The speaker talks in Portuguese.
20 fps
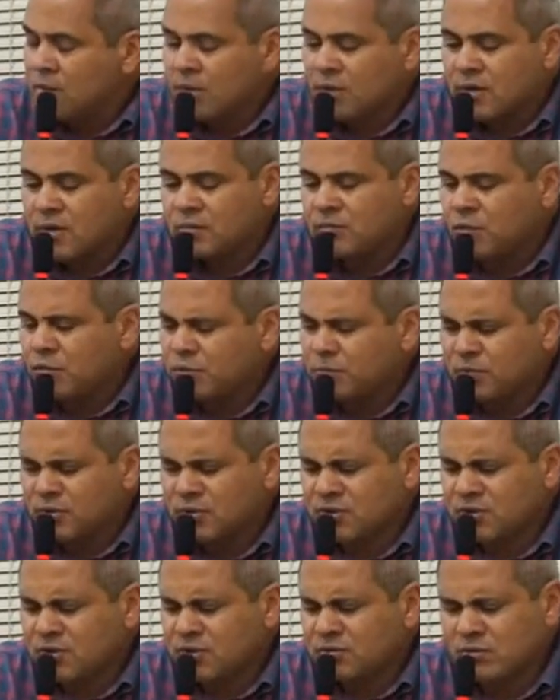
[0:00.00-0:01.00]
Porque todo
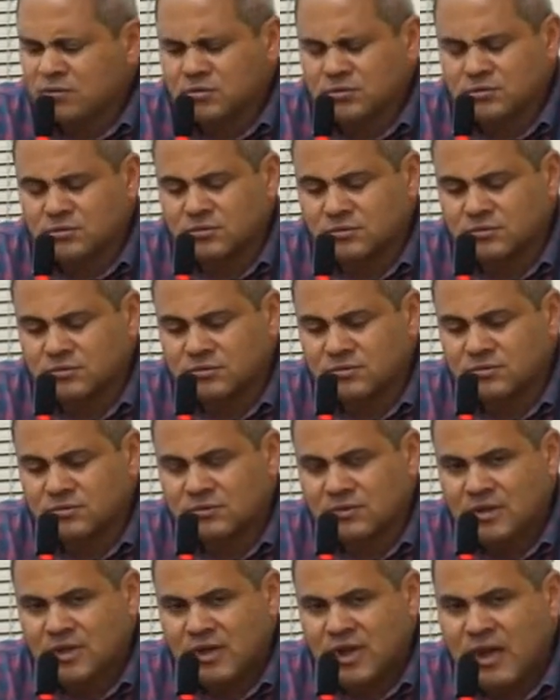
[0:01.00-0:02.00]
político,
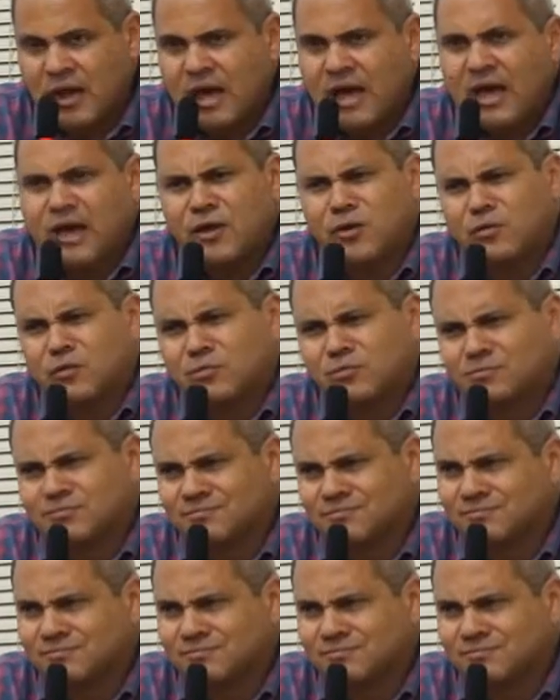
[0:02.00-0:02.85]
ah, eu não